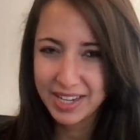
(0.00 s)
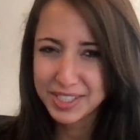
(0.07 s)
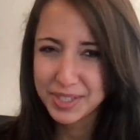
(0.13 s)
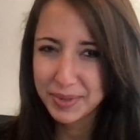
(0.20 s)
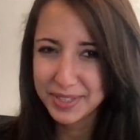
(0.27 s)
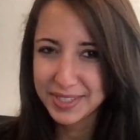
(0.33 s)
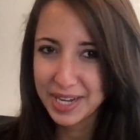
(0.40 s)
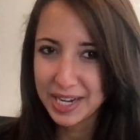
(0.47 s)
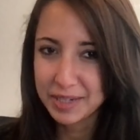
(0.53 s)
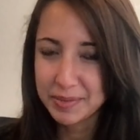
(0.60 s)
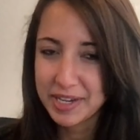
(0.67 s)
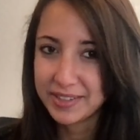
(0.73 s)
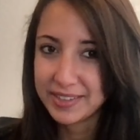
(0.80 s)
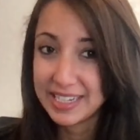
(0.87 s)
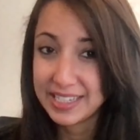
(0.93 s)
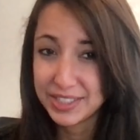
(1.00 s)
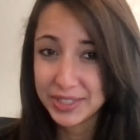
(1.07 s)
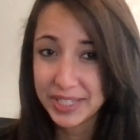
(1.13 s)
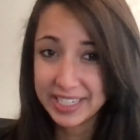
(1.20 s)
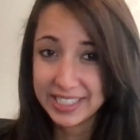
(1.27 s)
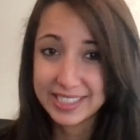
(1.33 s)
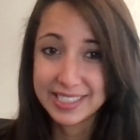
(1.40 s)
に与える影響
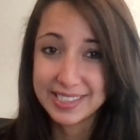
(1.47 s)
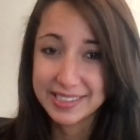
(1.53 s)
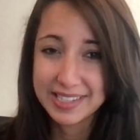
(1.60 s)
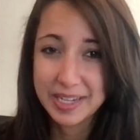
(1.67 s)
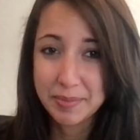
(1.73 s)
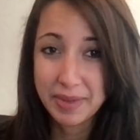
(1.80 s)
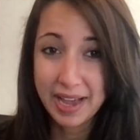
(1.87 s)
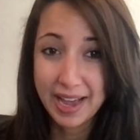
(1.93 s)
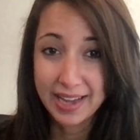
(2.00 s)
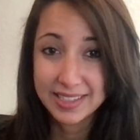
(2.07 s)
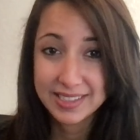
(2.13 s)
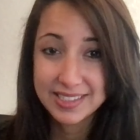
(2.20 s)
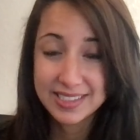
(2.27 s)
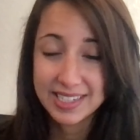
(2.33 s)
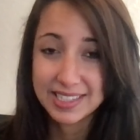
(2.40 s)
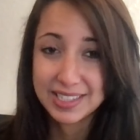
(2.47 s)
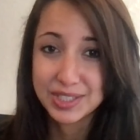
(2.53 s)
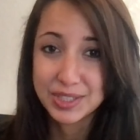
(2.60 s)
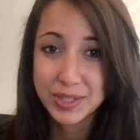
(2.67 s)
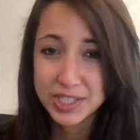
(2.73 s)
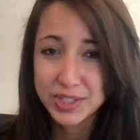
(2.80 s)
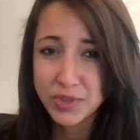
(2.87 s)
将来、健康的
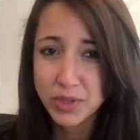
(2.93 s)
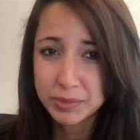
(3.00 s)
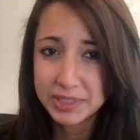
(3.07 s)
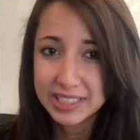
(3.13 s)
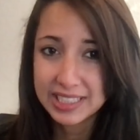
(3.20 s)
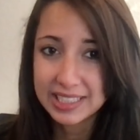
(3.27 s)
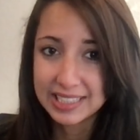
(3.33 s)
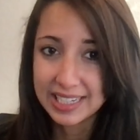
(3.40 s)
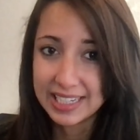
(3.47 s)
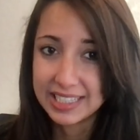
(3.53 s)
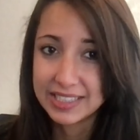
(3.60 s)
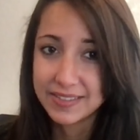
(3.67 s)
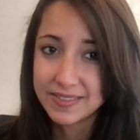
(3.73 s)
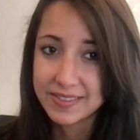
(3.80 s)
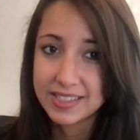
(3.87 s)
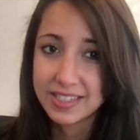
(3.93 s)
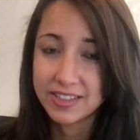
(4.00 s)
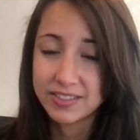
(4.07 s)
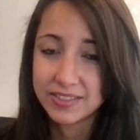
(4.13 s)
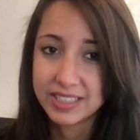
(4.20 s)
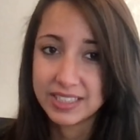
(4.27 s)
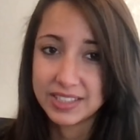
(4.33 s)
な成功で人生を
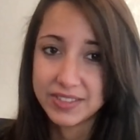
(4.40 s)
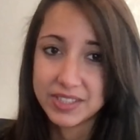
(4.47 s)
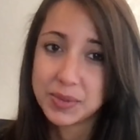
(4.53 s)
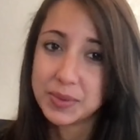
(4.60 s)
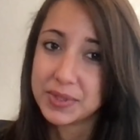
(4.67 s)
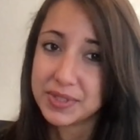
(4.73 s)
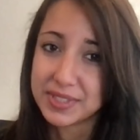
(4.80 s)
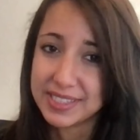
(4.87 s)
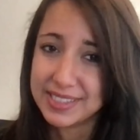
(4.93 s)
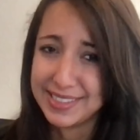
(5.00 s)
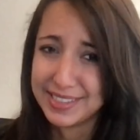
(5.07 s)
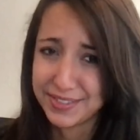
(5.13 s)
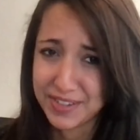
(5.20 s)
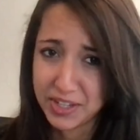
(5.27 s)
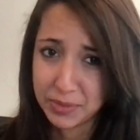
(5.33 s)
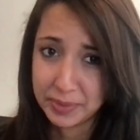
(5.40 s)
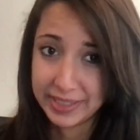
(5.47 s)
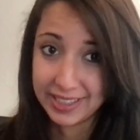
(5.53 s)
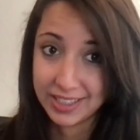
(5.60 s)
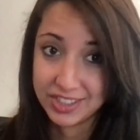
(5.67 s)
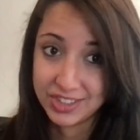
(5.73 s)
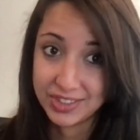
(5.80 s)
変える。
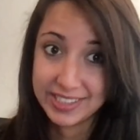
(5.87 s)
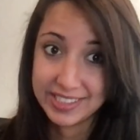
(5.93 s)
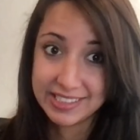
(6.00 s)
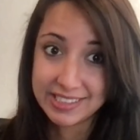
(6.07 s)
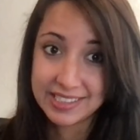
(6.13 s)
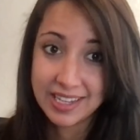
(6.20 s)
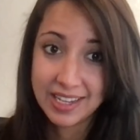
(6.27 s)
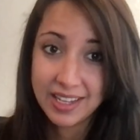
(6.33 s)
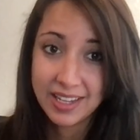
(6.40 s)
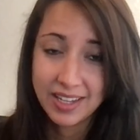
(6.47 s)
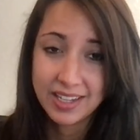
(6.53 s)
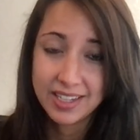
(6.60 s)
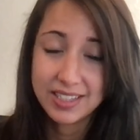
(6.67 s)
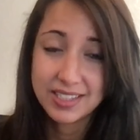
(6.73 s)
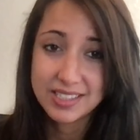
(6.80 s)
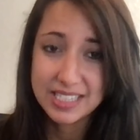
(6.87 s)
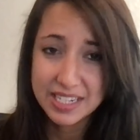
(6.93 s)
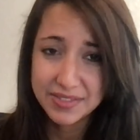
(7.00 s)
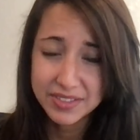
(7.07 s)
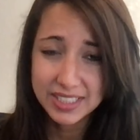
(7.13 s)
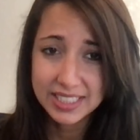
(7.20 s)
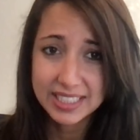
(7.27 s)
目を見張る体験です。
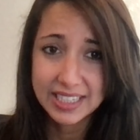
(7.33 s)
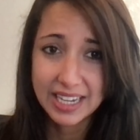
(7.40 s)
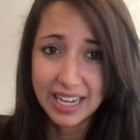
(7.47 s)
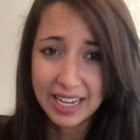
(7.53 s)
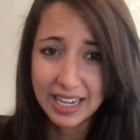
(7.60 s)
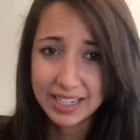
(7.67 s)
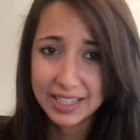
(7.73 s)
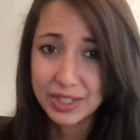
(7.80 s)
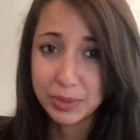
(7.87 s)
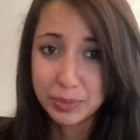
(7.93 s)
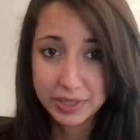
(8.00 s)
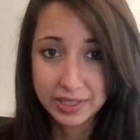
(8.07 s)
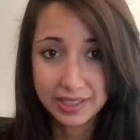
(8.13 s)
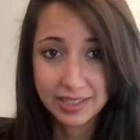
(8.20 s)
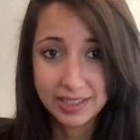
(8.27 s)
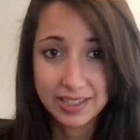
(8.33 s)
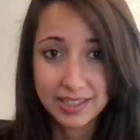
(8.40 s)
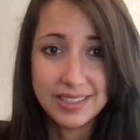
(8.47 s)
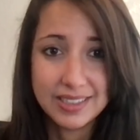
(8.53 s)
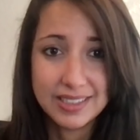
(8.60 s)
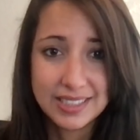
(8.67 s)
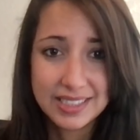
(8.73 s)
視点
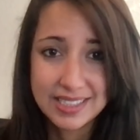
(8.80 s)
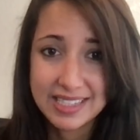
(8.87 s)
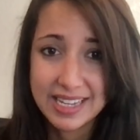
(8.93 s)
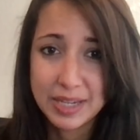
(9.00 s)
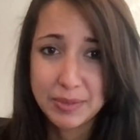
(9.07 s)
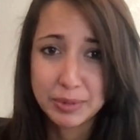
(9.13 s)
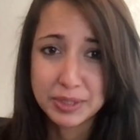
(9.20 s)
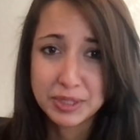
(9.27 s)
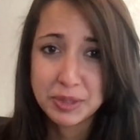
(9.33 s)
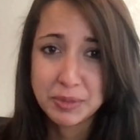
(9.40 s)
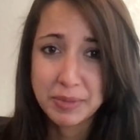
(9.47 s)
が変わります。